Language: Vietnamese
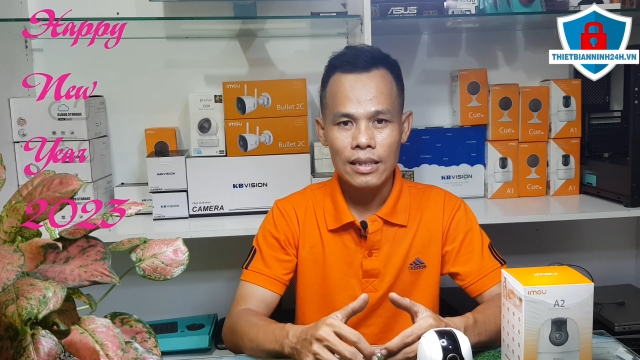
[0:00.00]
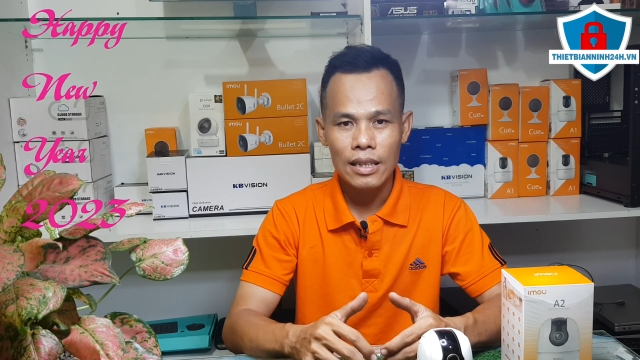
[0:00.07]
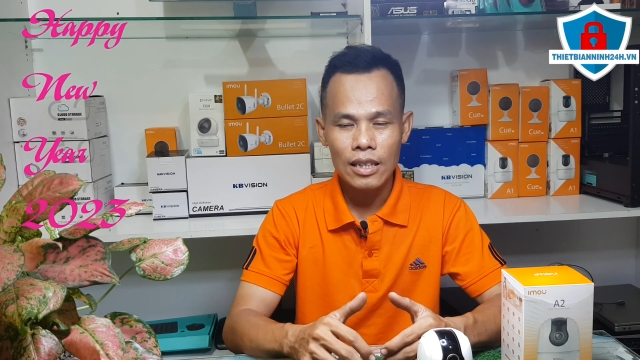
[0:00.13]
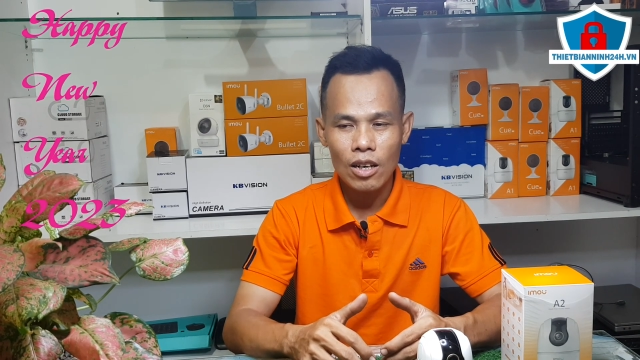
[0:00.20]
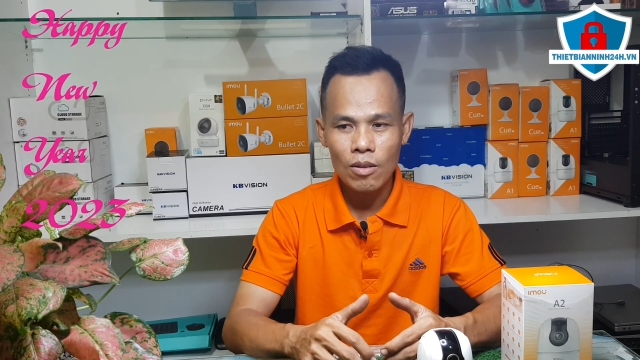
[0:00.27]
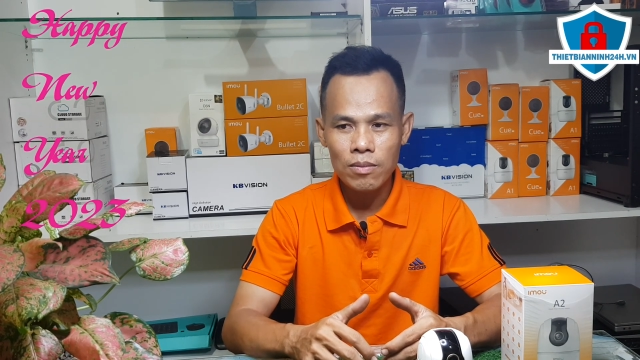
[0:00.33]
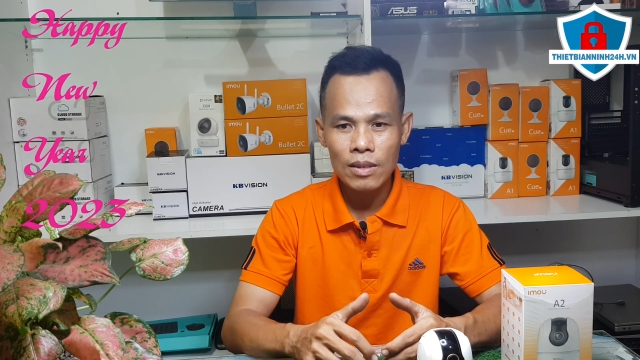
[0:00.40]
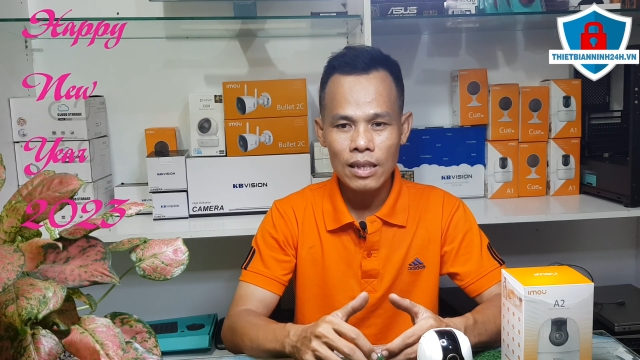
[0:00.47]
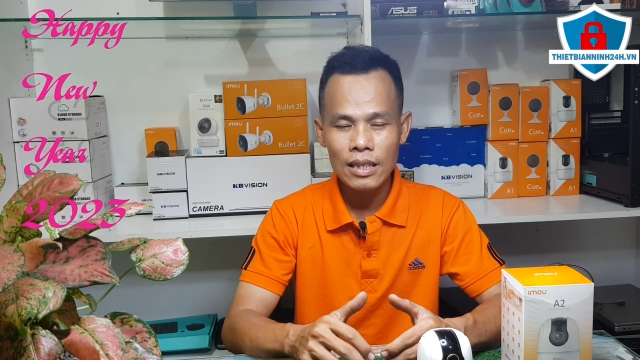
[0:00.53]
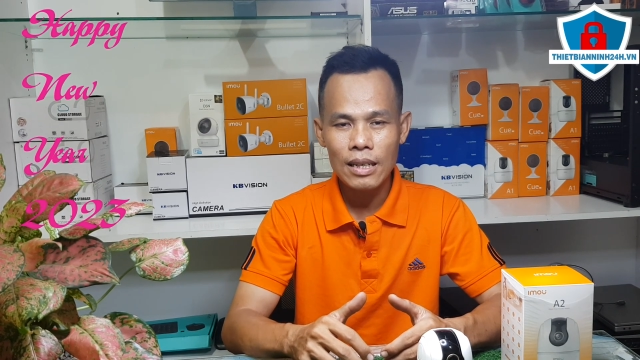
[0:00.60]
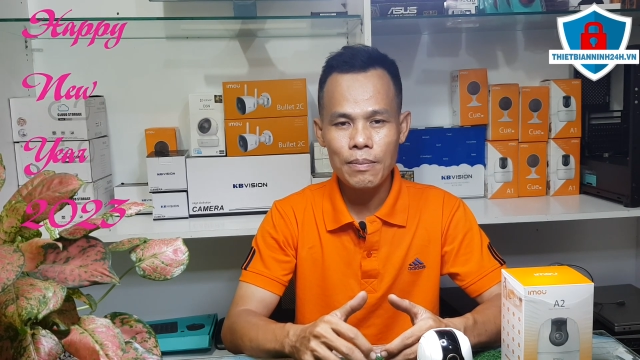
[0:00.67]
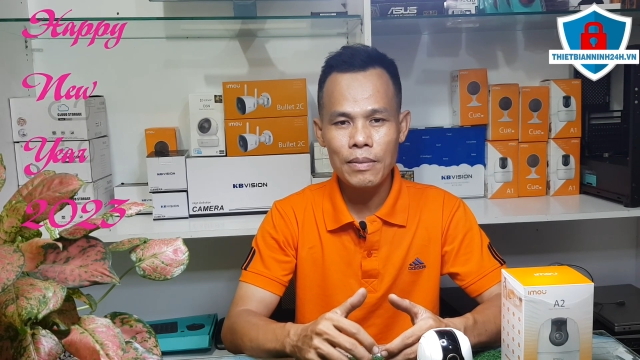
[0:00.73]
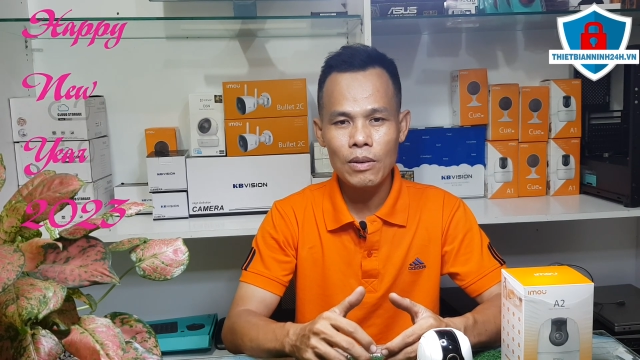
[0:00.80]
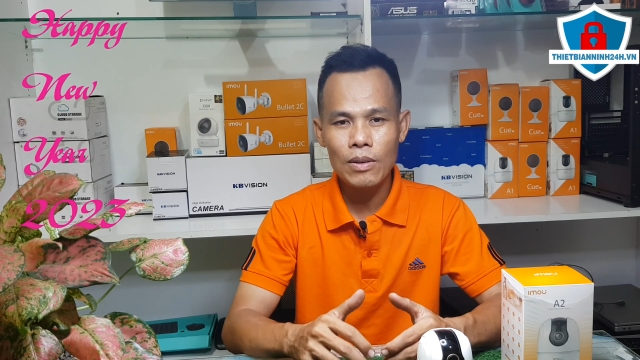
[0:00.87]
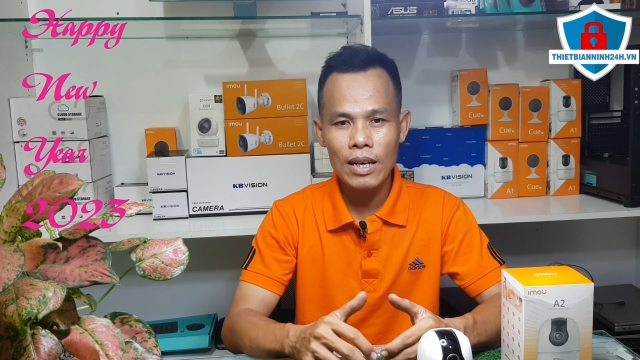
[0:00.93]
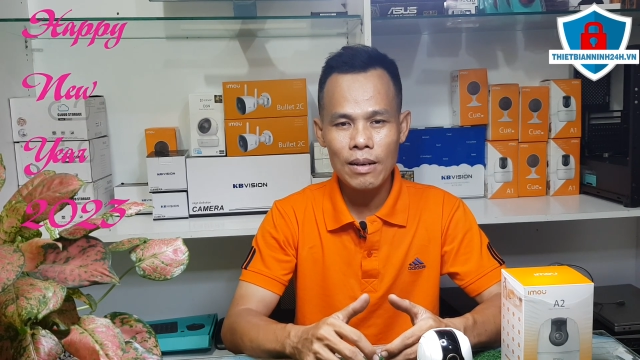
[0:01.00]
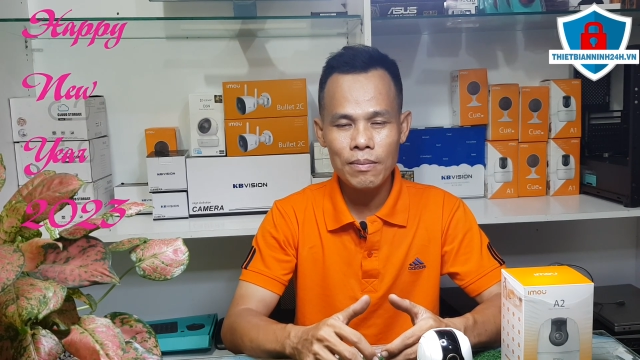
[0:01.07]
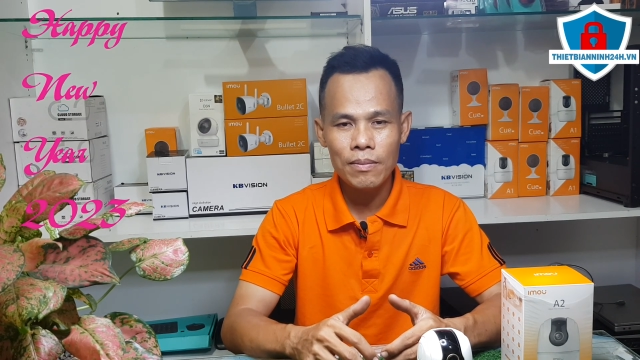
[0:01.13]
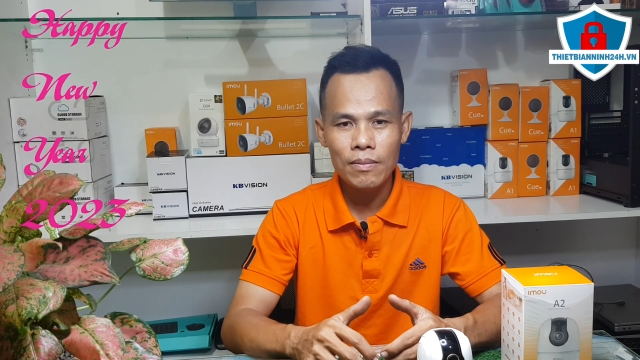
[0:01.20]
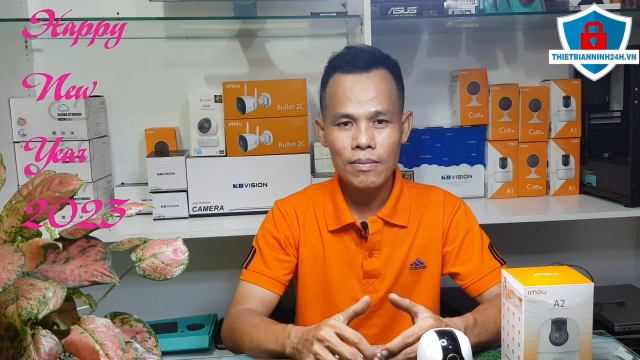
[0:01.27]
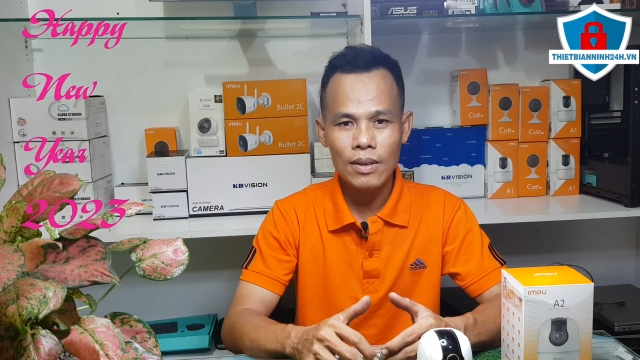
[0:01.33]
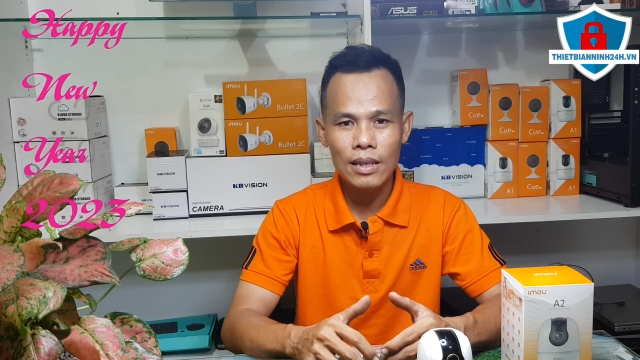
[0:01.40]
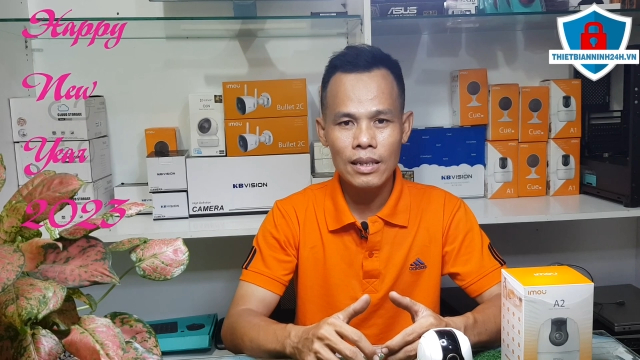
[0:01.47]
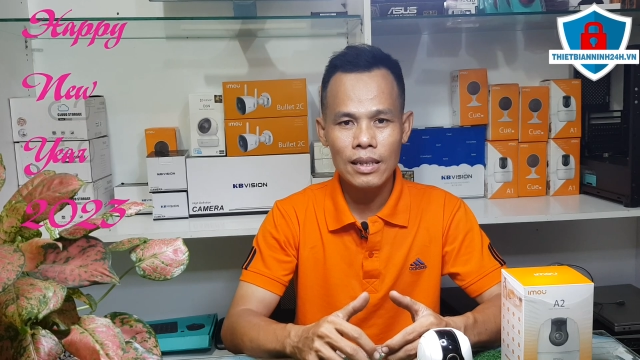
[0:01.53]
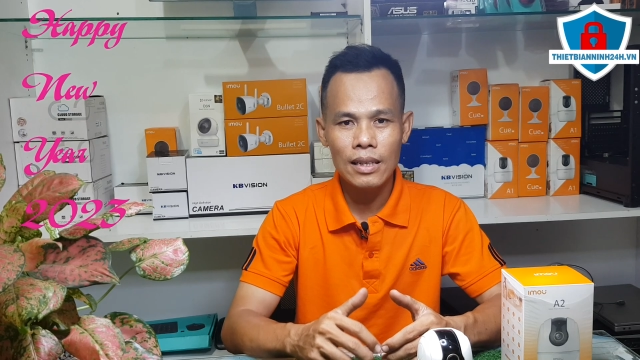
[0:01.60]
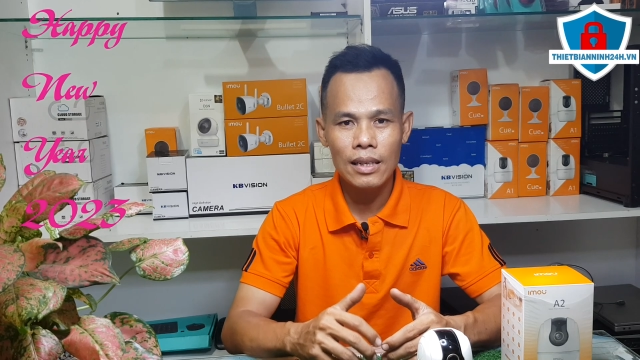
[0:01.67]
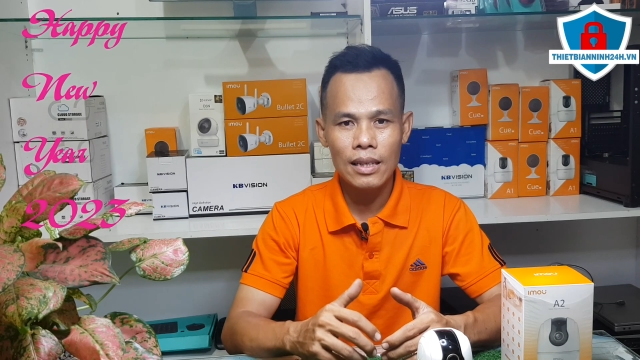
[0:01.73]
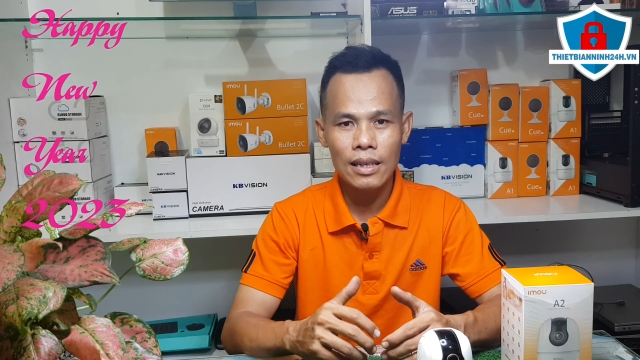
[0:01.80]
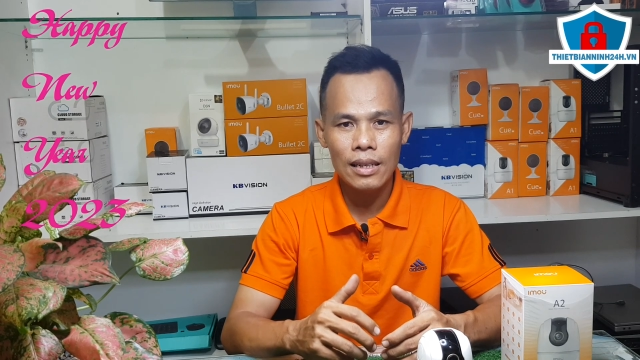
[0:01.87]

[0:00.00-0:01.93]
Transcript: Thì cũng nhân dịp đầu năm, mình